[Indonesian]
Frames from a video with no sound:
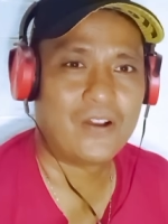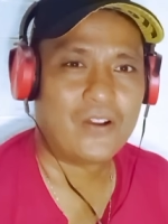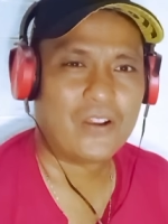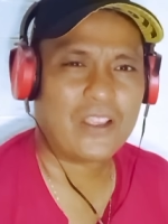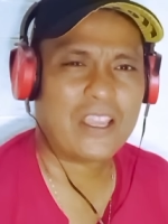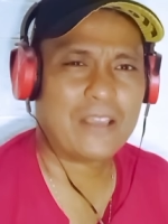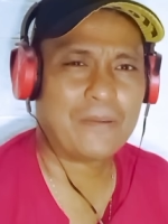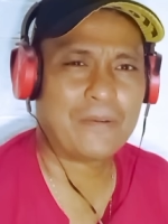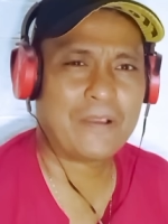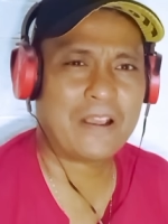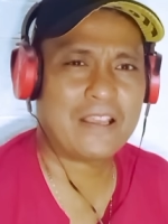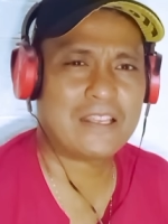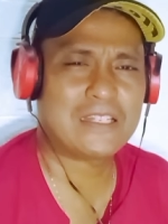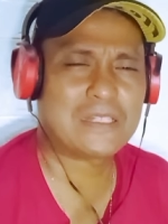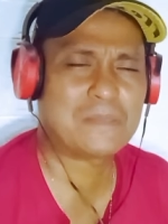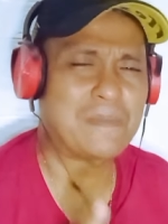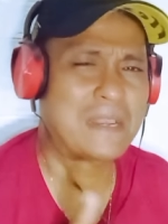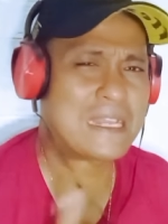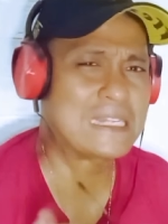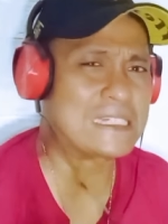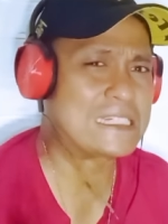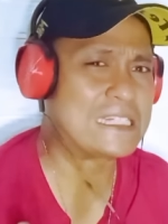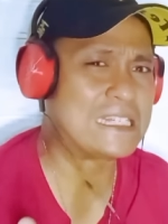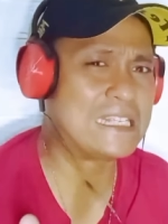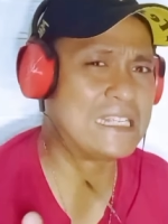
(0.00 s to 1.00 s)
Oke okay guys
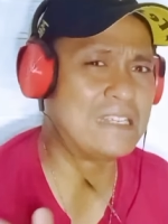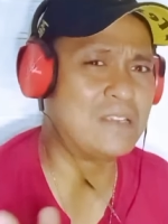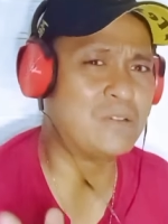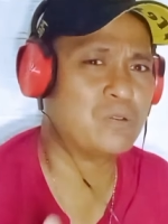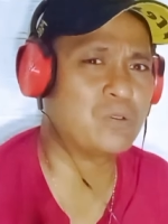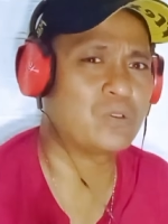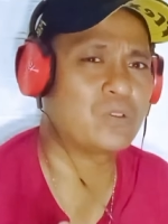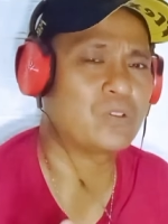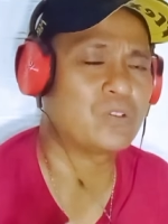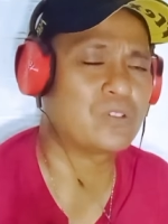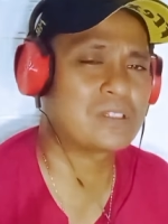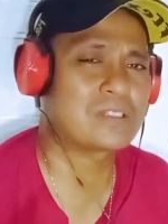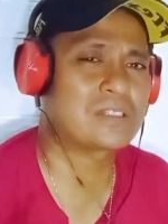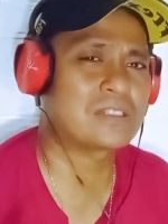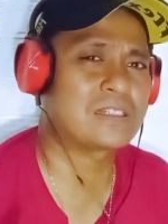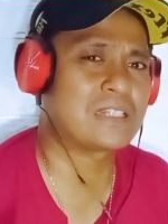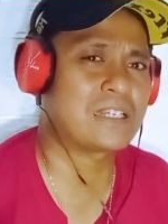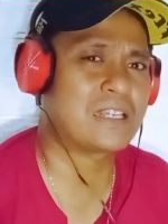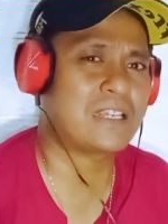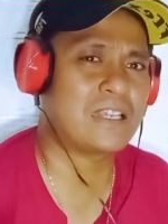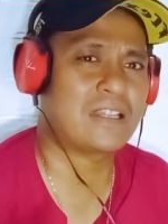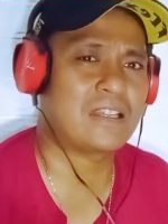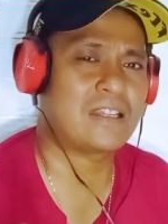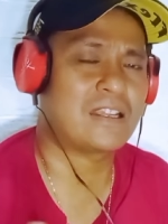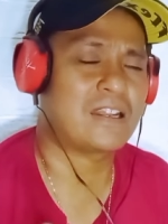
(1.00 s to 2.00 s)
masih untuk
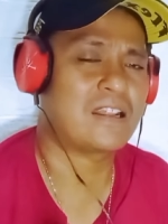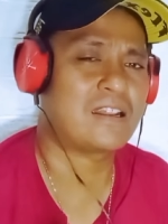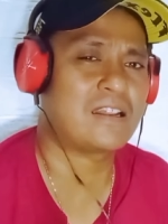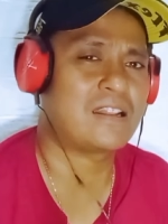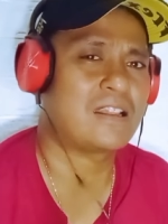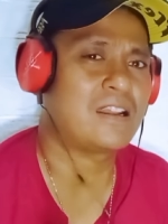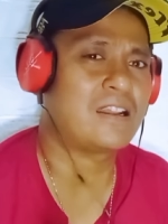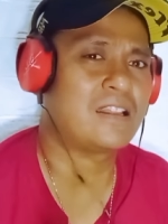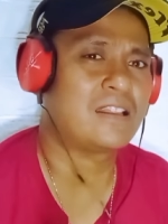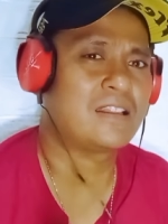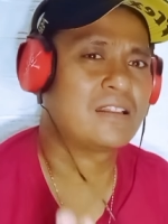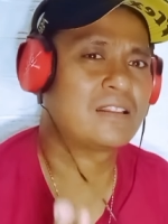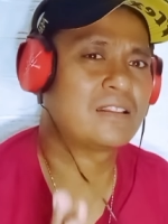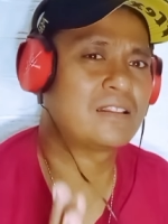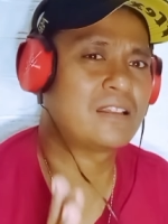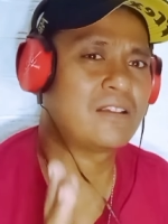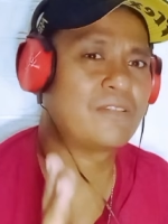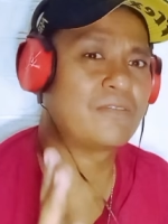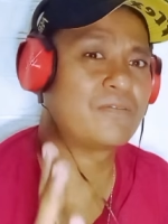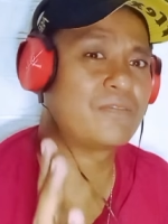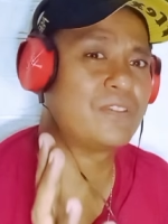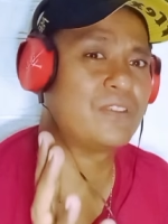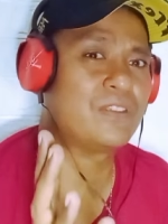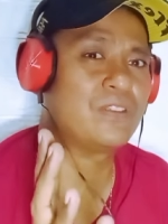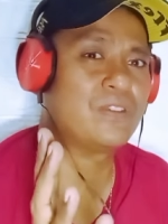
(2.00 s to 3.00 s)
sekitaran dari
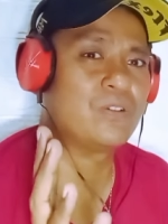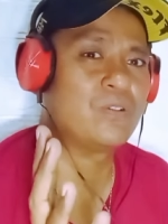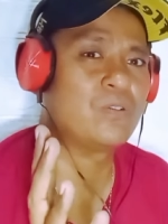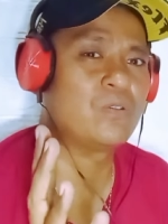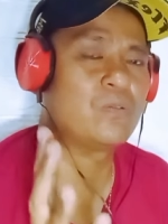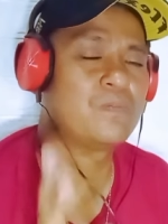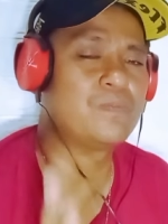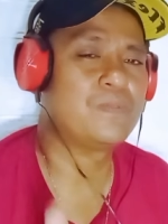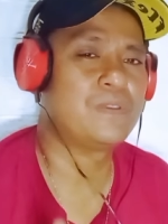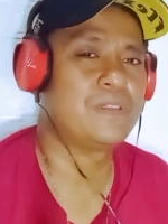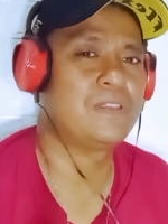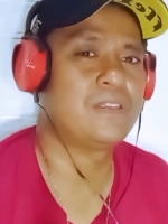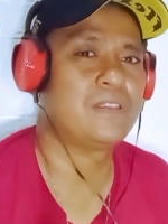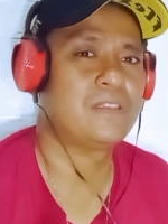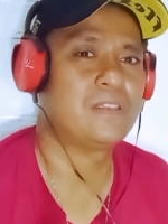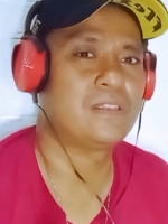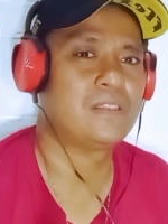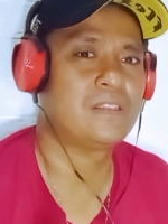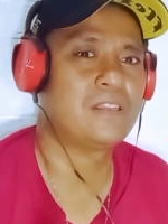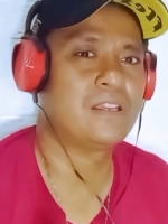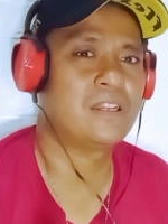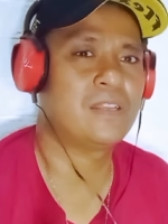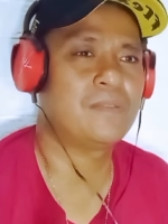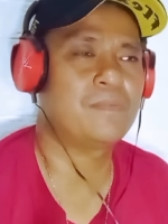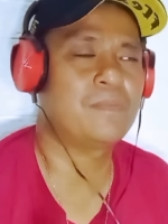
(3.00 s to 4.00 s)
tentang VOB
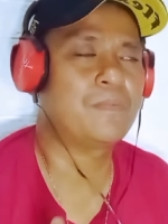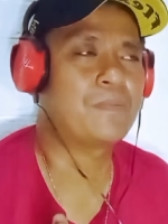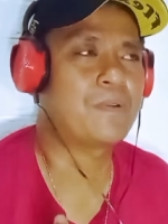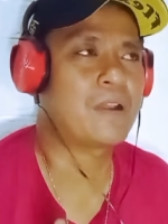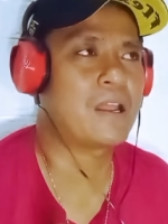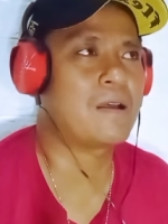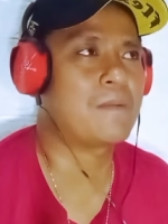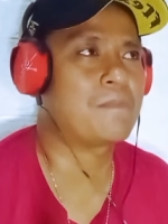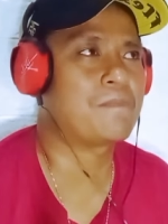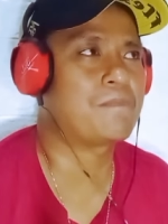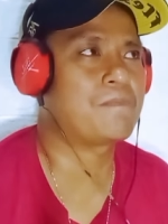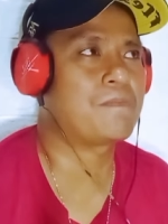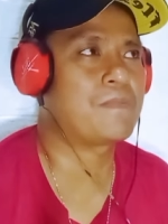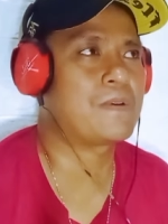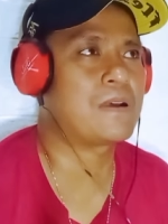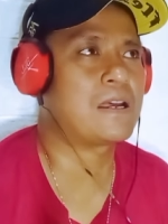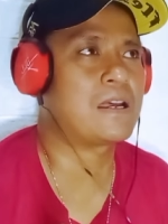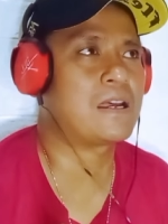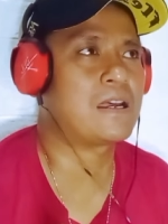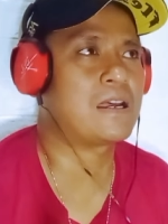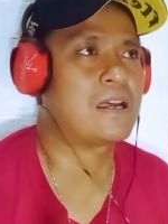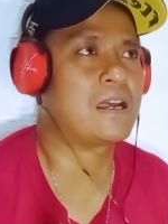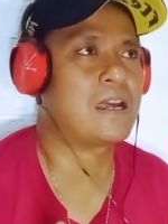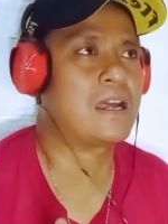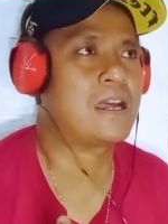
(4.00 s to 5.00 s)
Jadi beberapa
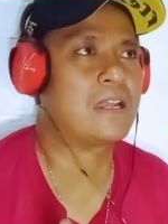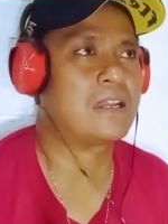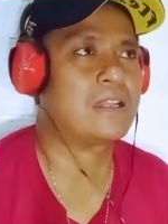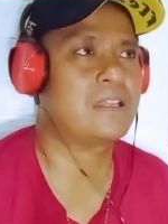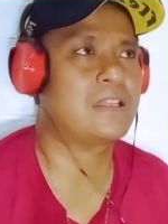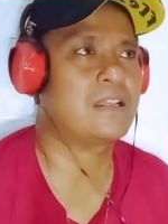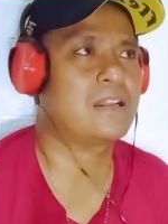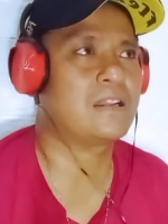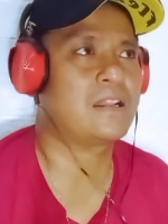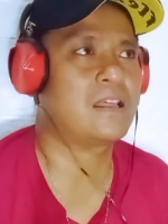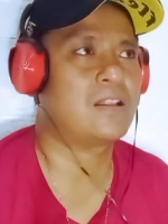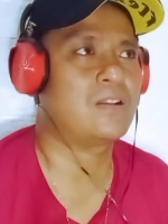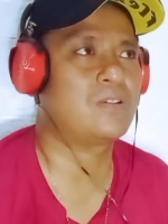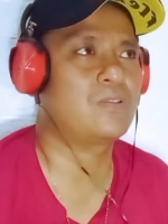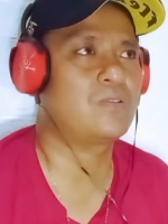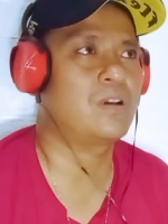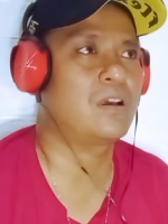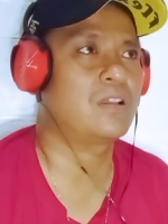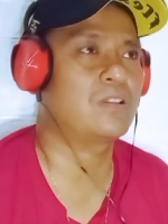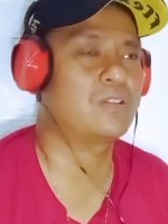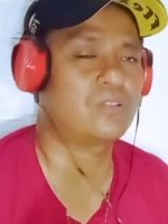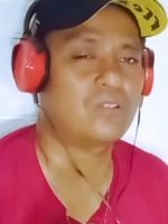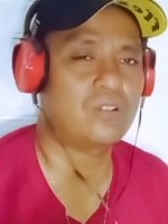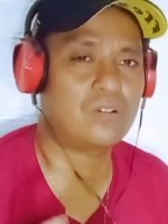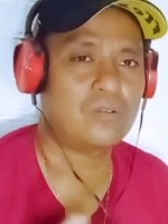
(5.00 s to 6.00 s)
hari yang lalu
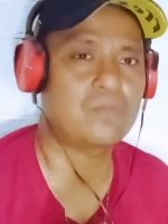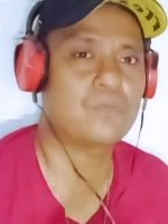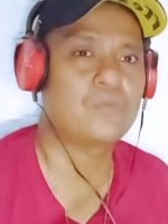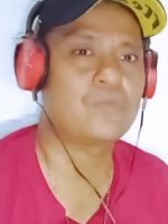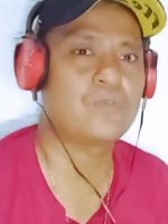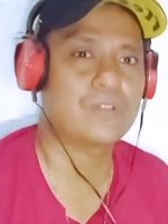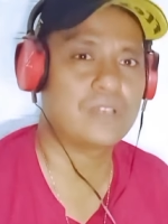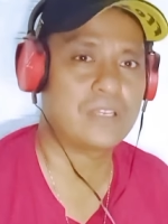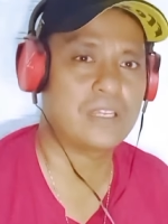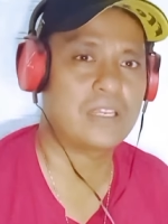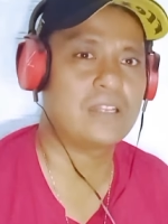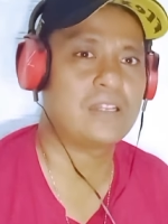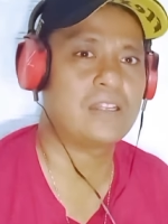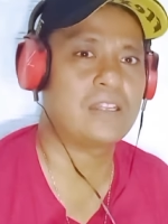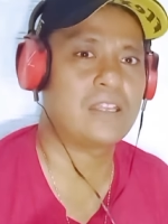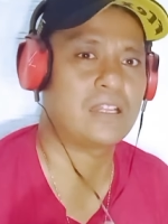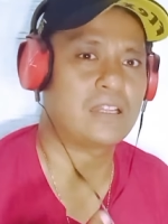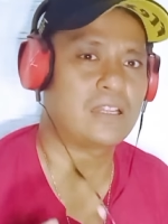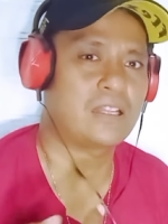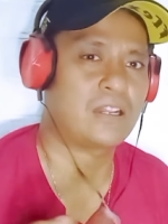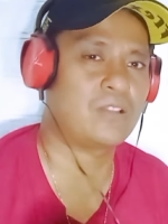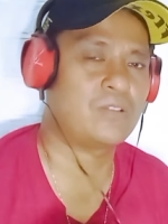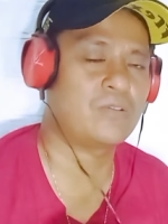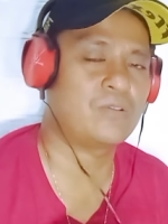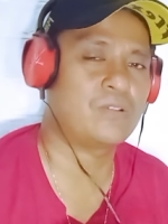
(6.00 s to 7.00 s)
atau mungkin ya
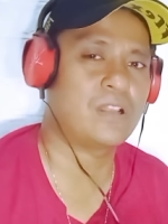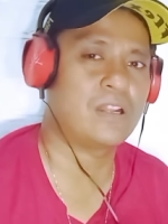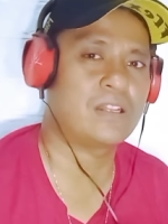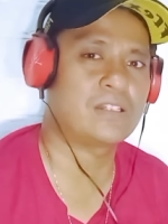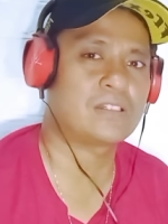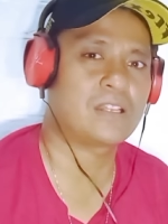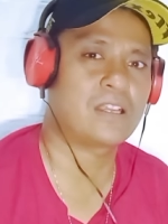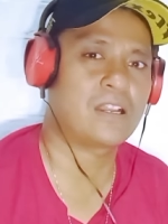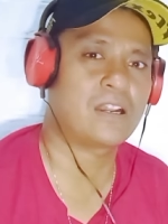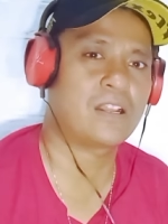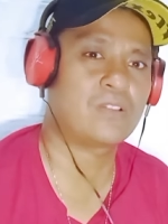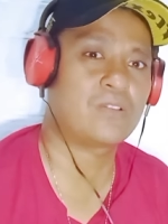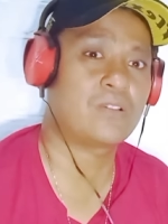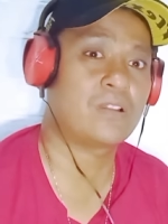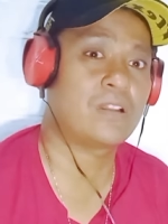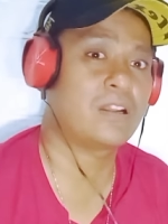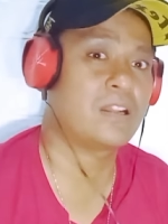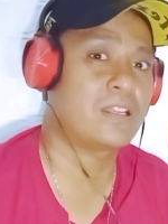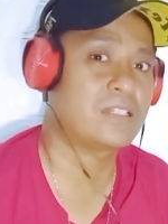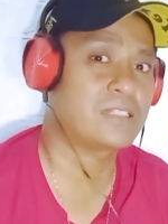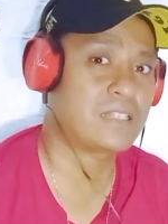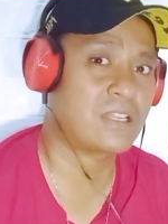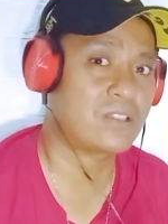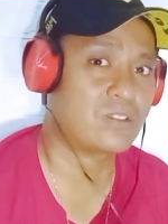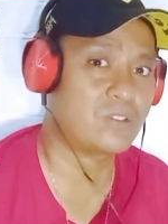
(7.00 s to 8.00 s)
terhitung dari sekarang itu
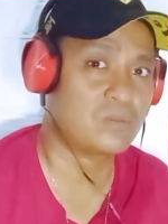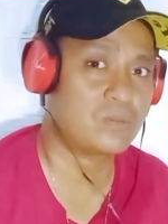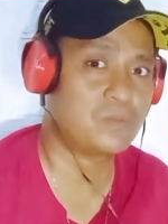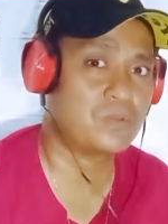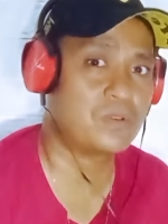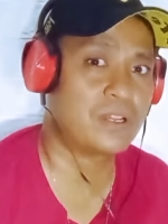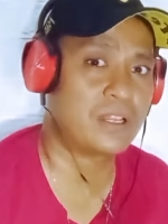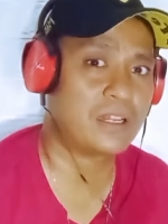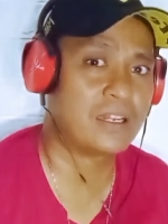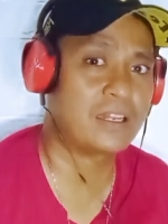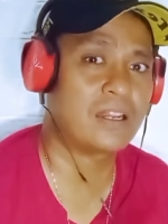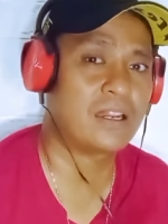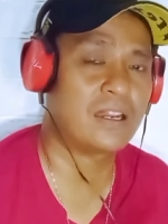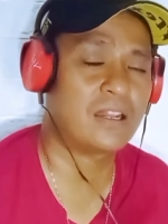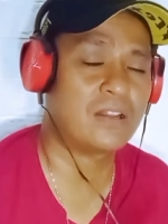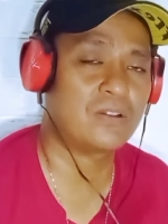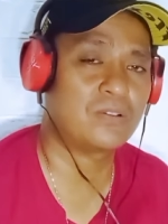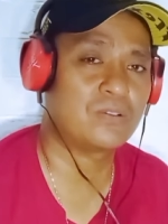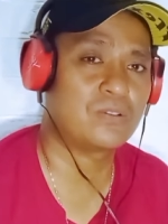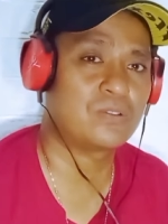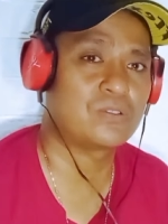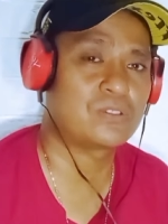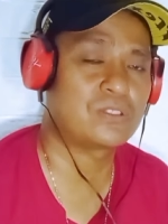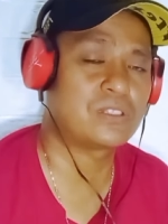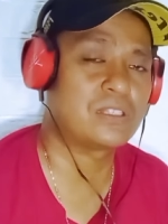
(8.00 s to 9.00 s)
adalah satu bulan yang
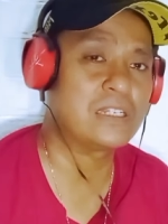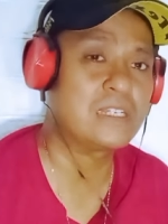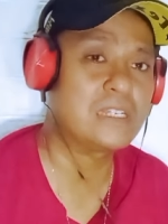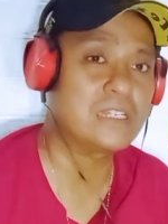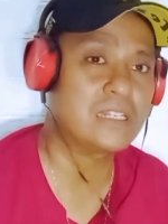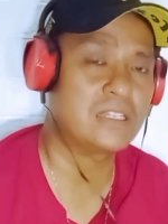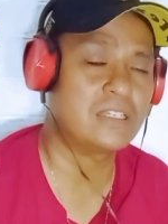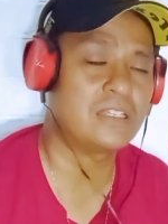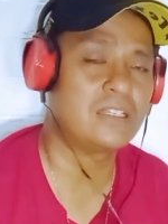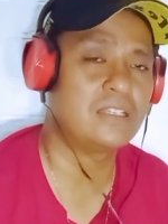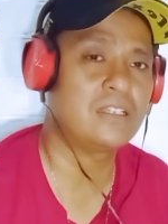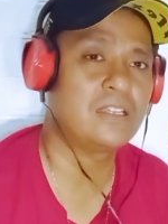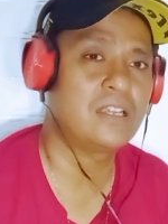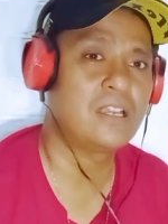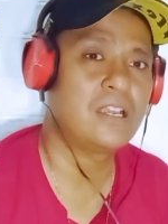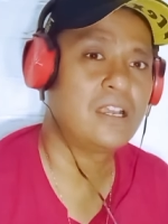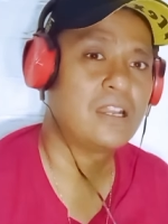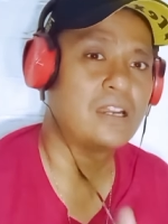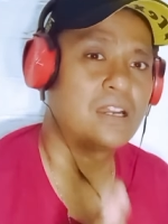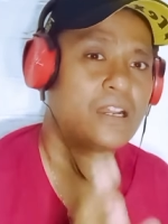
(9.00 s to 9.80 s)
lalu itu sendiri